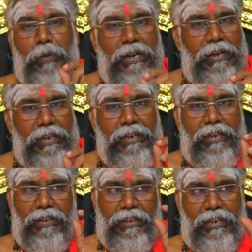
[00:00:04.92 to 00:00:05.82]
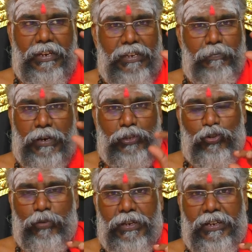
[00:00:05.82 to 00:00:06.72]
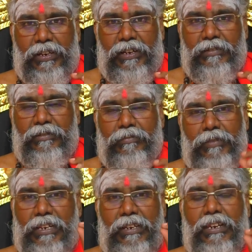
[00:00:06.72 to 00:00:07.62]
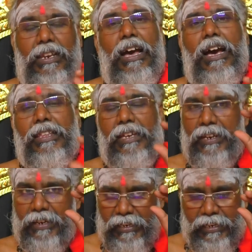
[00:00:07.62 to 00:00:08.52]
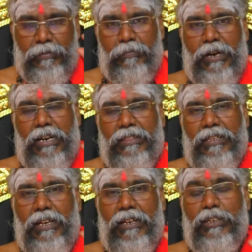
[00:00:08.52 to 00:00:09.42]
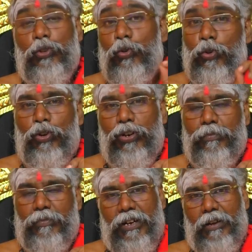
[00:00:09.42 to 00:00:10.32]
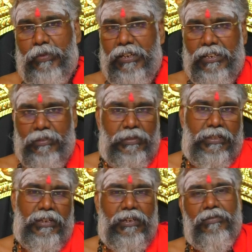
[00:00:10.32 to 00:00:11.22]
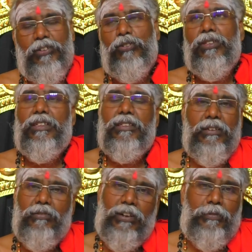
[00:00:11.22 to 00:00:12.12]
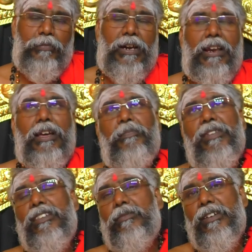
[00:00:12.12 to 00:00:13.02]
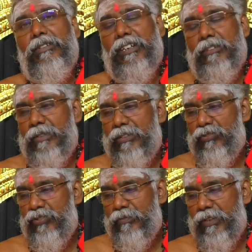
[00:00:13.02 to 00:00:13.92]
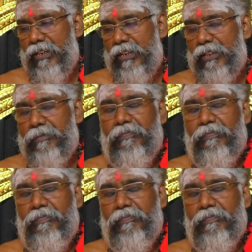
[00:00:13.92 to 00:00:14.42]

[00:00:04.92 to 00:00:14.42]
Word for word: பல்லியை என்னைக்கு பார்த்தோம் அப்படின்னா பல்லி இருக்கு இல்லையா அதை என்றைக்கு நம்ம பார்த்தா யோகம் அப்படிங்கிறத பற்றின வீடியோ தான் இது உள்ளே போய் பார்க்கலாம் அதுக்கு முன்னாடி வழக்கமான விஷயம் என்னென்னா